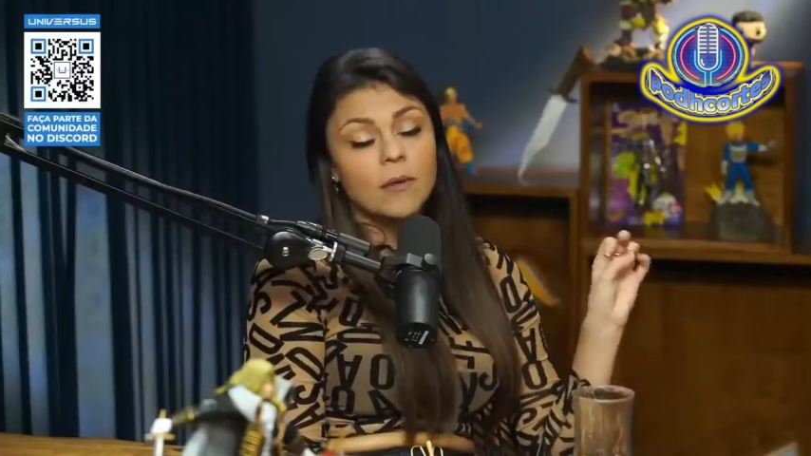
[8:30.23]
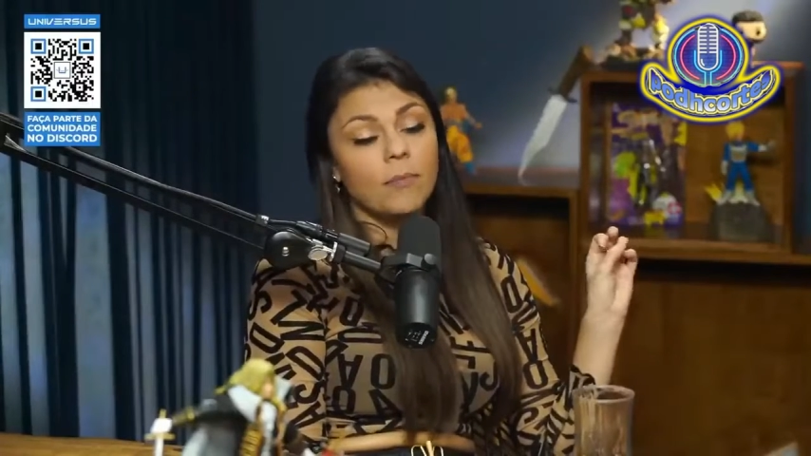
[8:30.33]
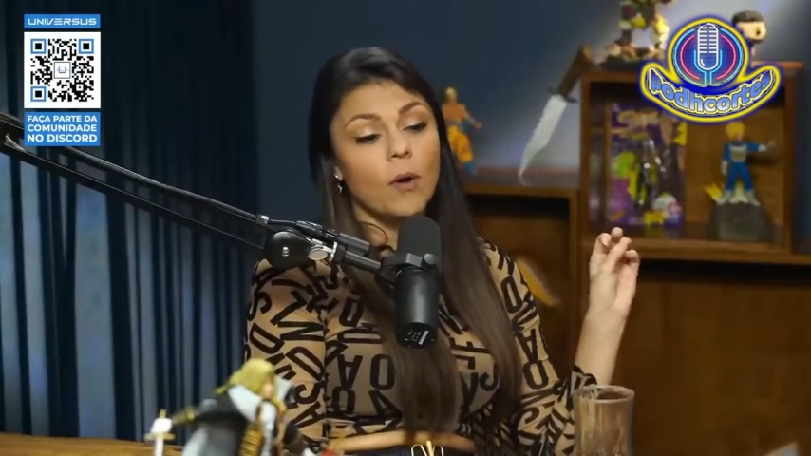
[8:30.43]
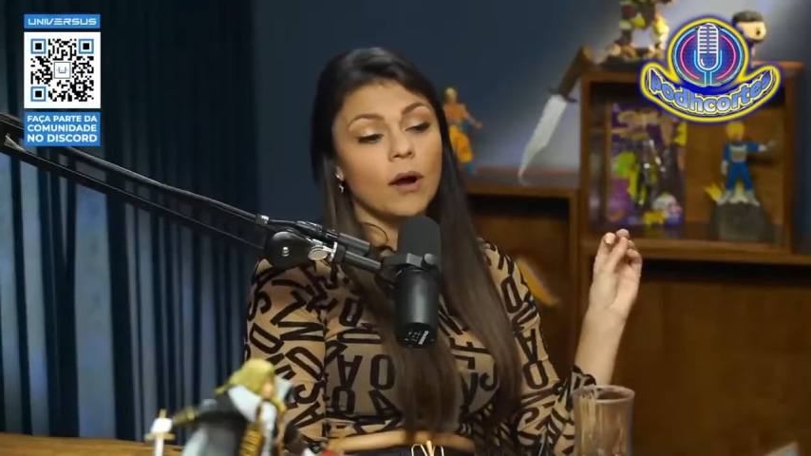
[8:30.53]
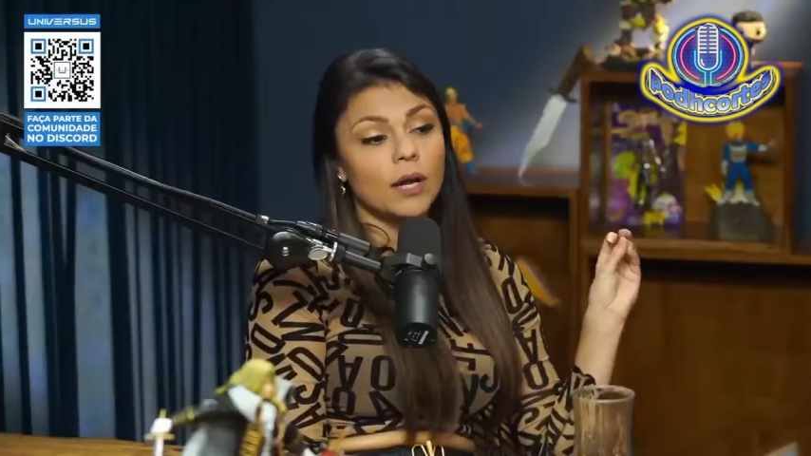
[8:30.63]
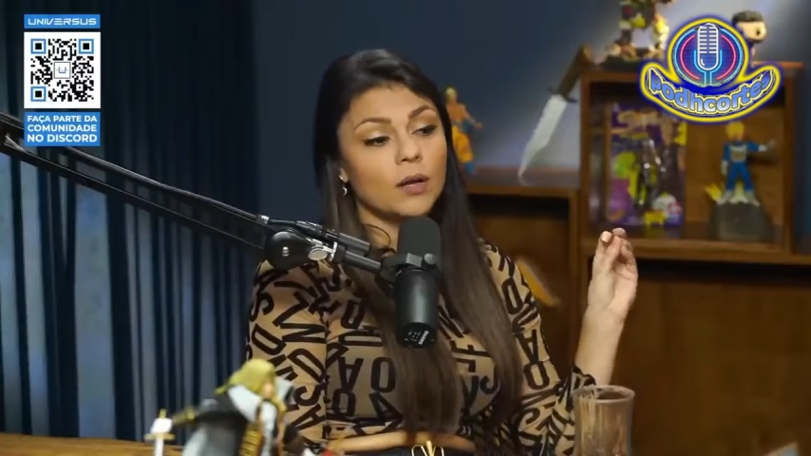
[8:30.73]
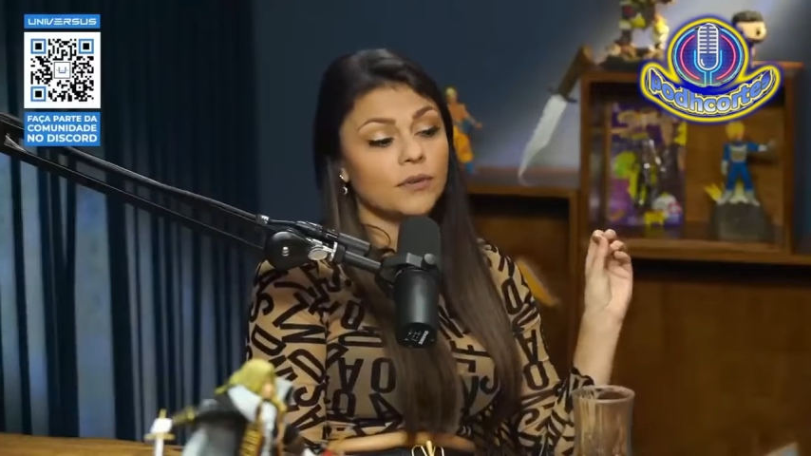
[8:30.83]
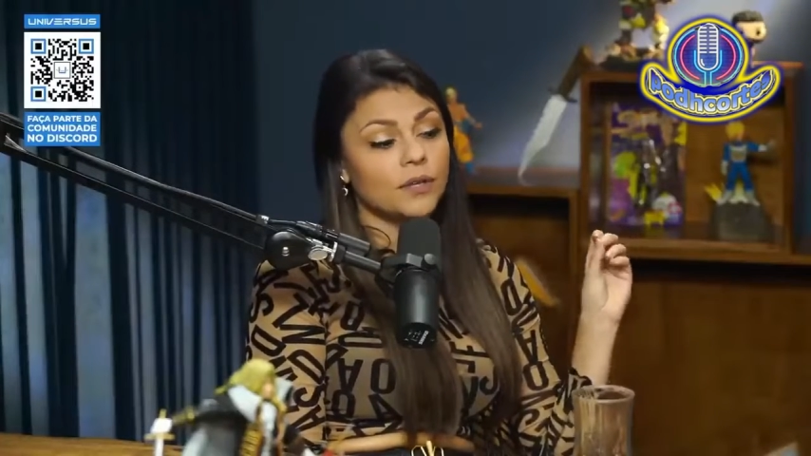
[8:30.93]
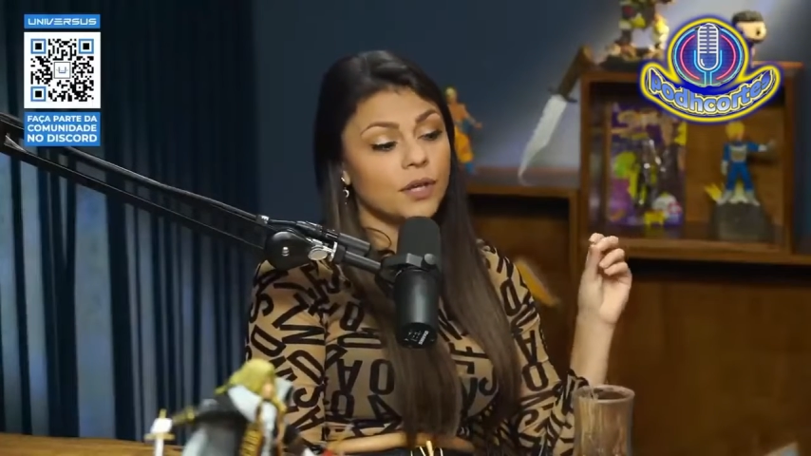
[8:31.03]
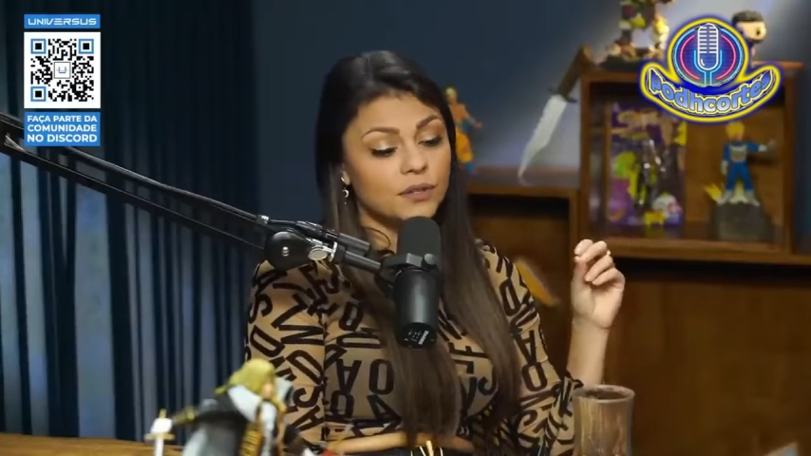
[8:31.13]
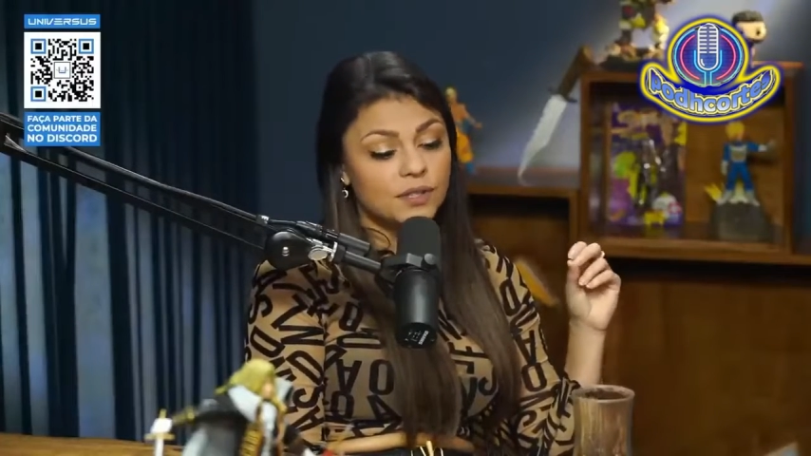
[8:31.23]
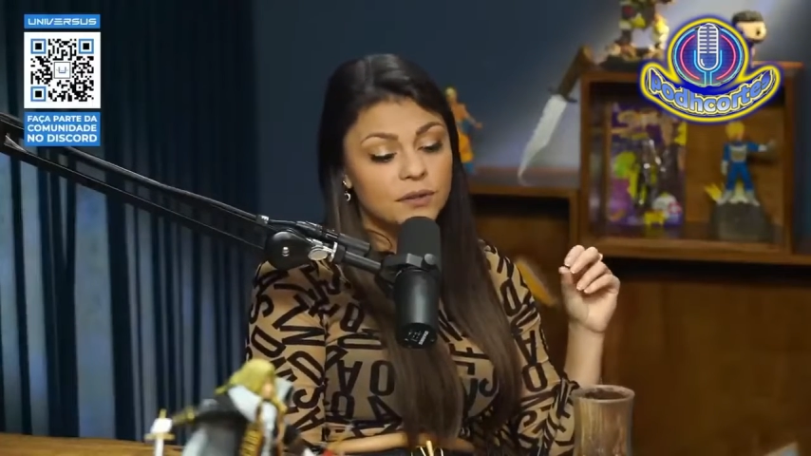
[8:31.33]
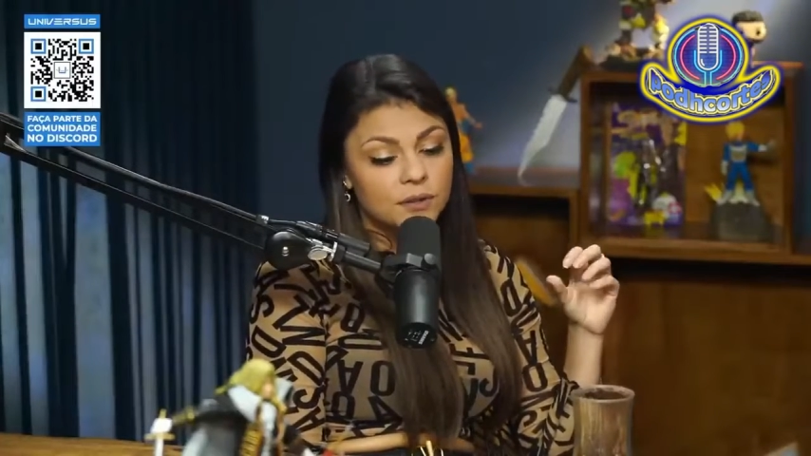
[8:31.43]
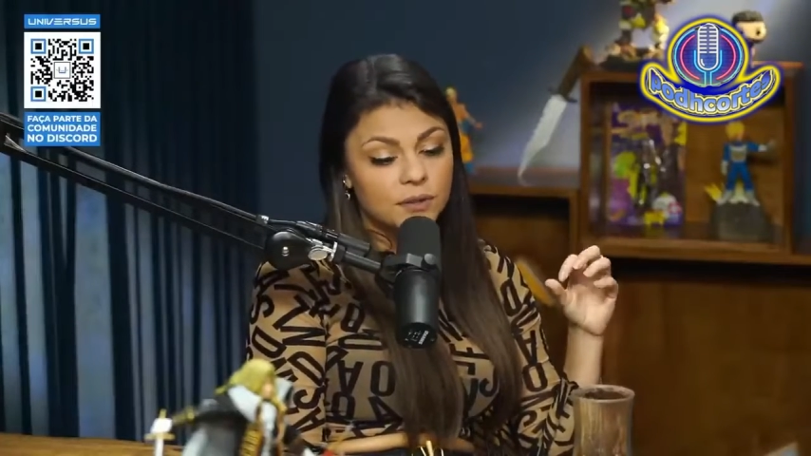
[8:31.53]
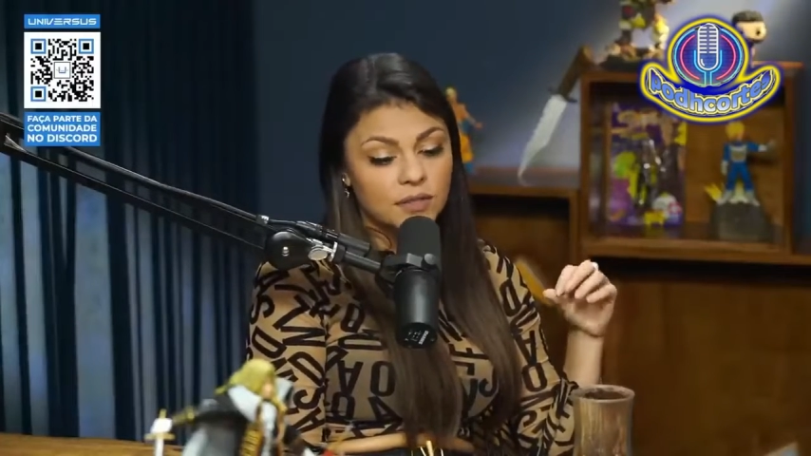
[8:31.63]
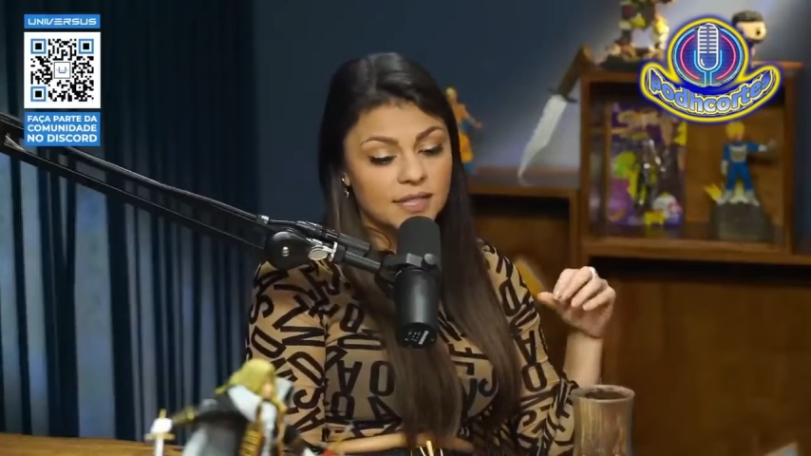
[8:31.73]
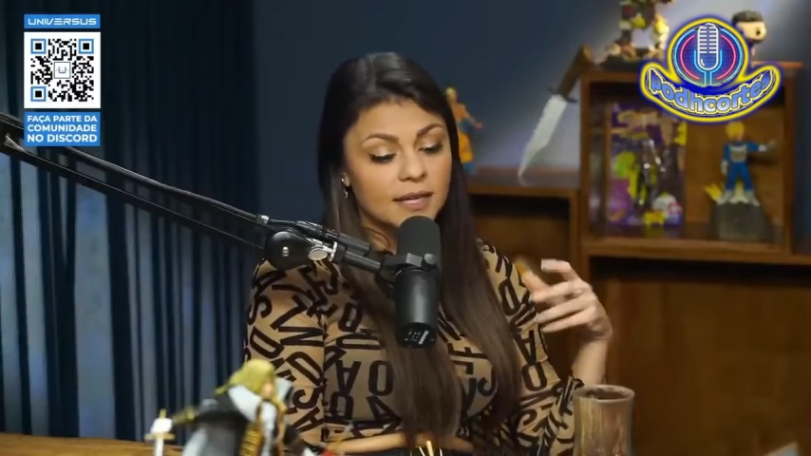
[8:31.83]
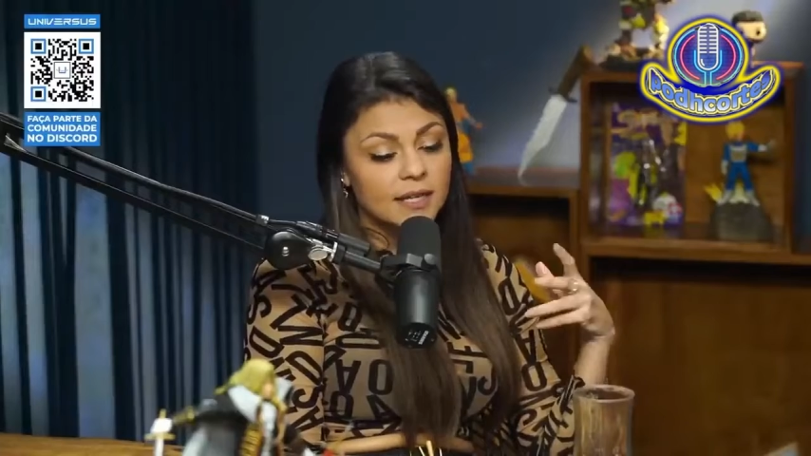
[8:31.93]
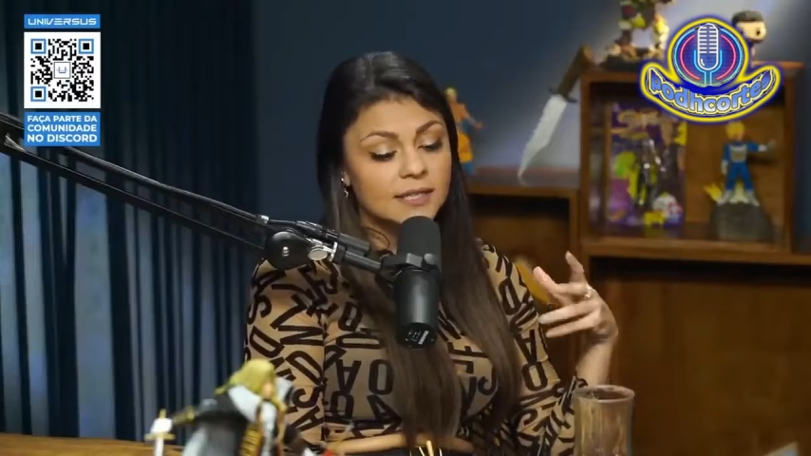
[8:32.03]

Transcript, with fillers: Pô, agora que eu vi aqui no teu Instagram,